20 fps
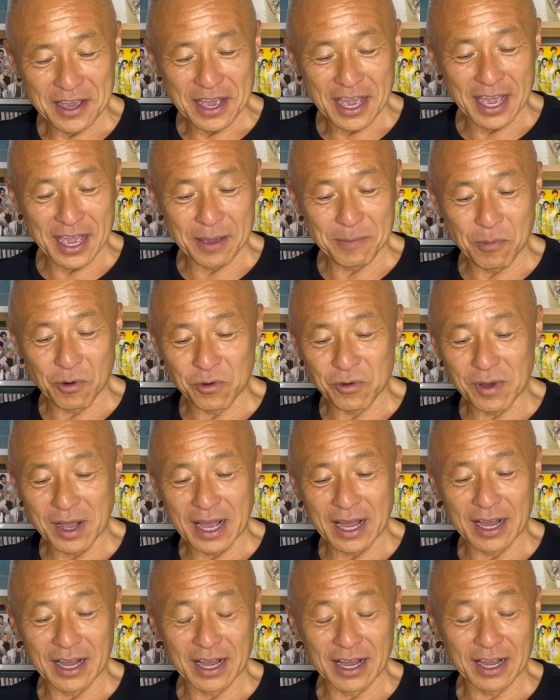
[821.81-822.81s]
えー、僕
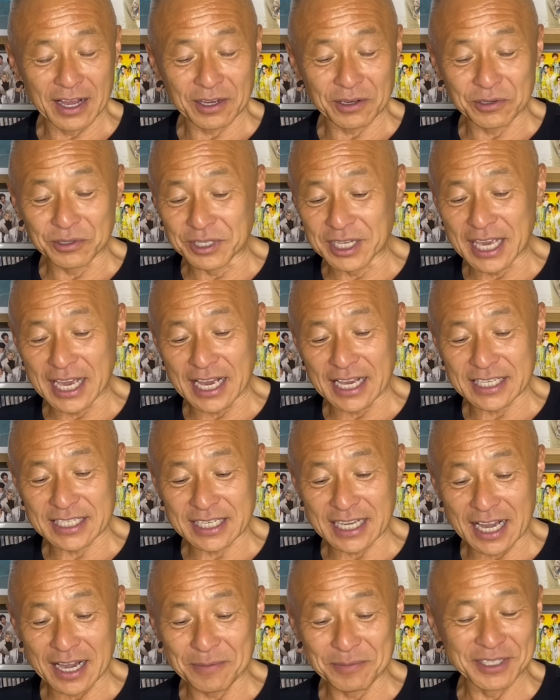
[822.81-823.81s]
はクリアし
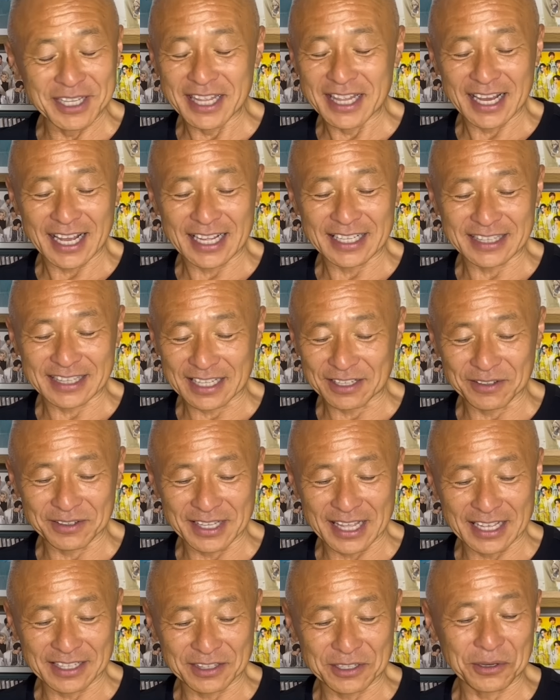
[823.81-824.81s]
か見てなかったの
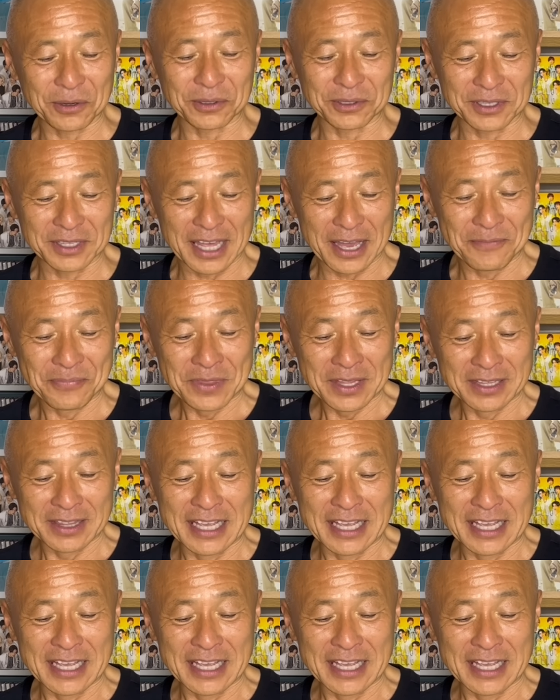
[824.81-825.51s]
で、ということで、